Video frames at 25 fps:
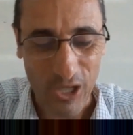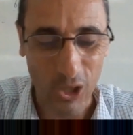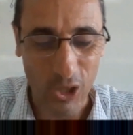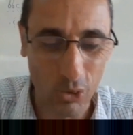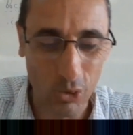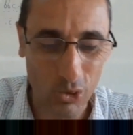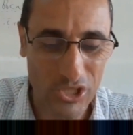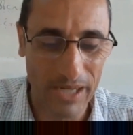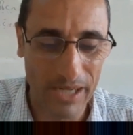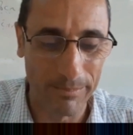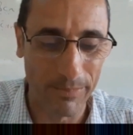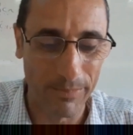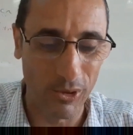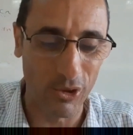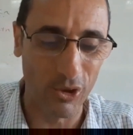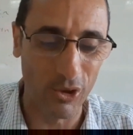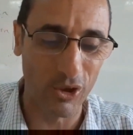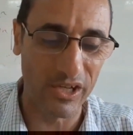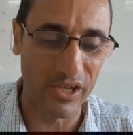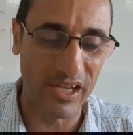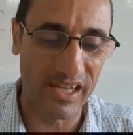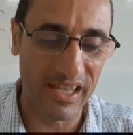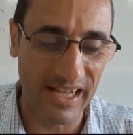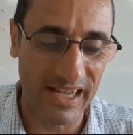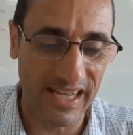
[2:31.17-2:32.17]
luchan por
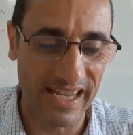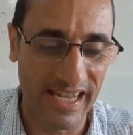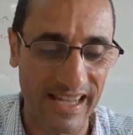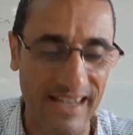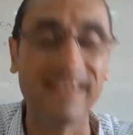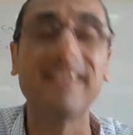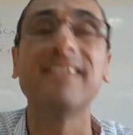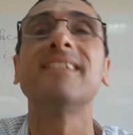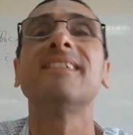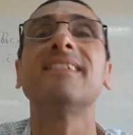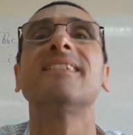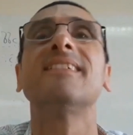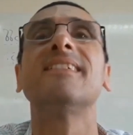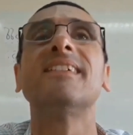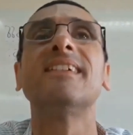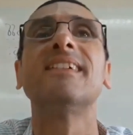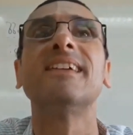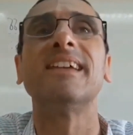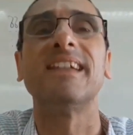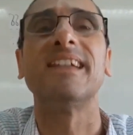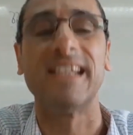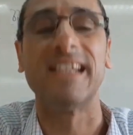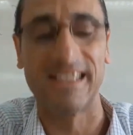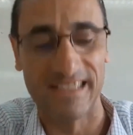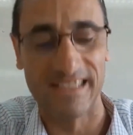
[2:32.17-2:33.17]
lo que creen
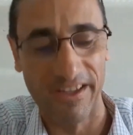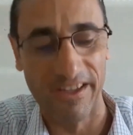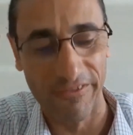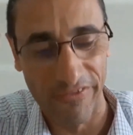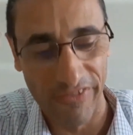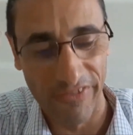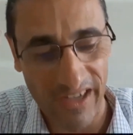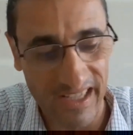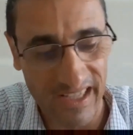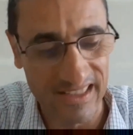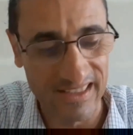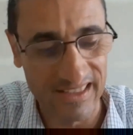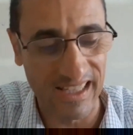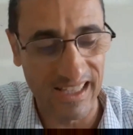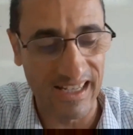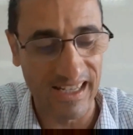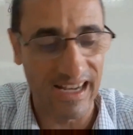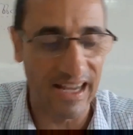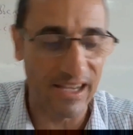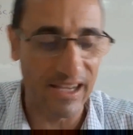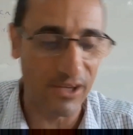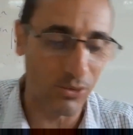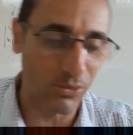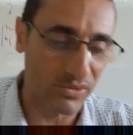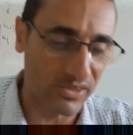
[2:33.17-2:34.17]
y se enfrentan a
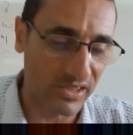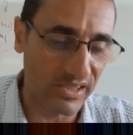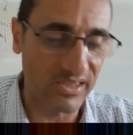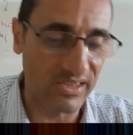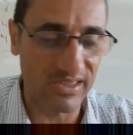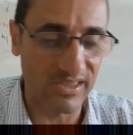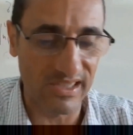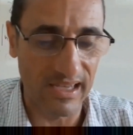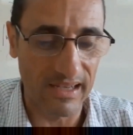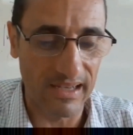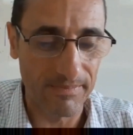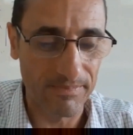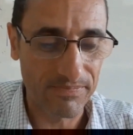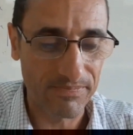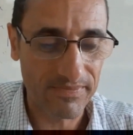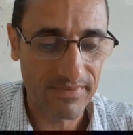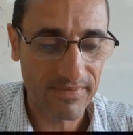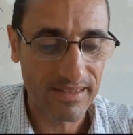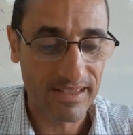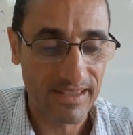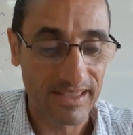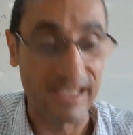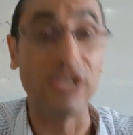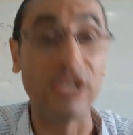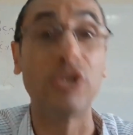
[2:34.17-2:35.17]
la injusticia
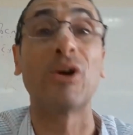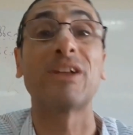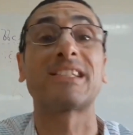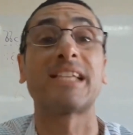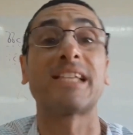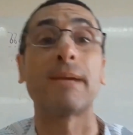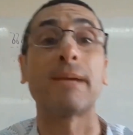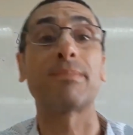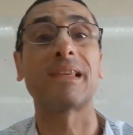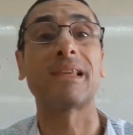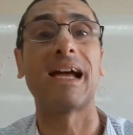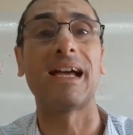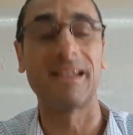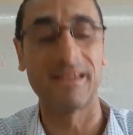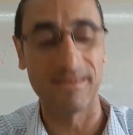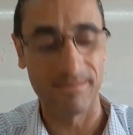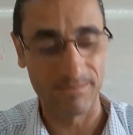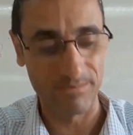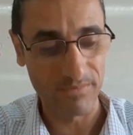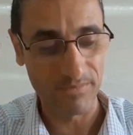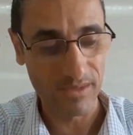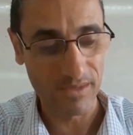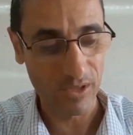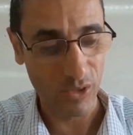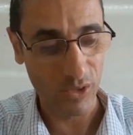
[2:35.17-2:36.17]
y no aceptan
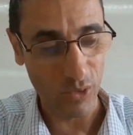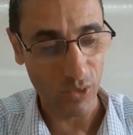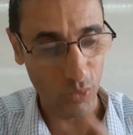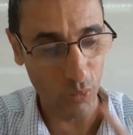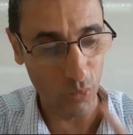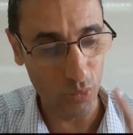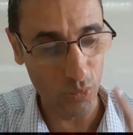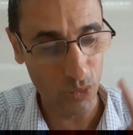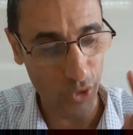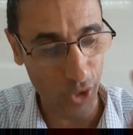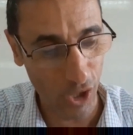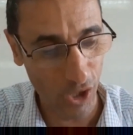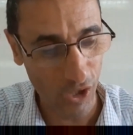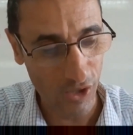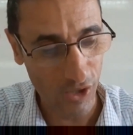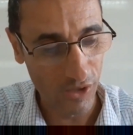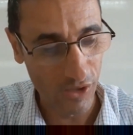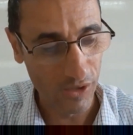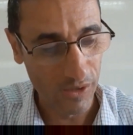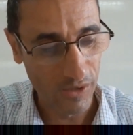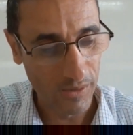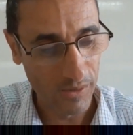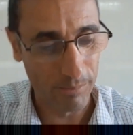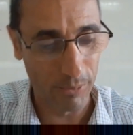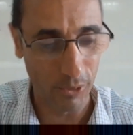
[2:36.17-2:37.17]
un no
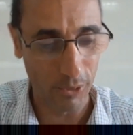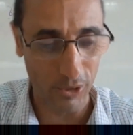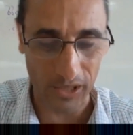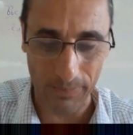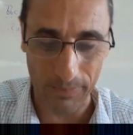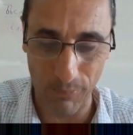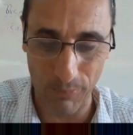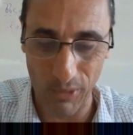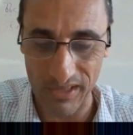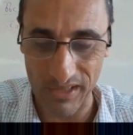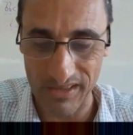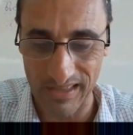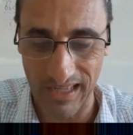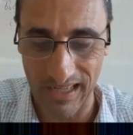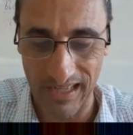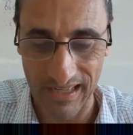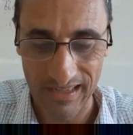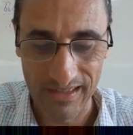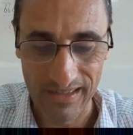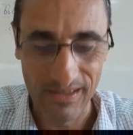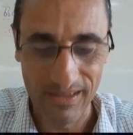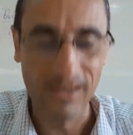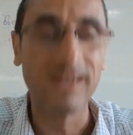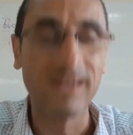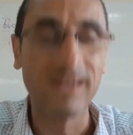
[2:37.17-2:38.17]
por respuesta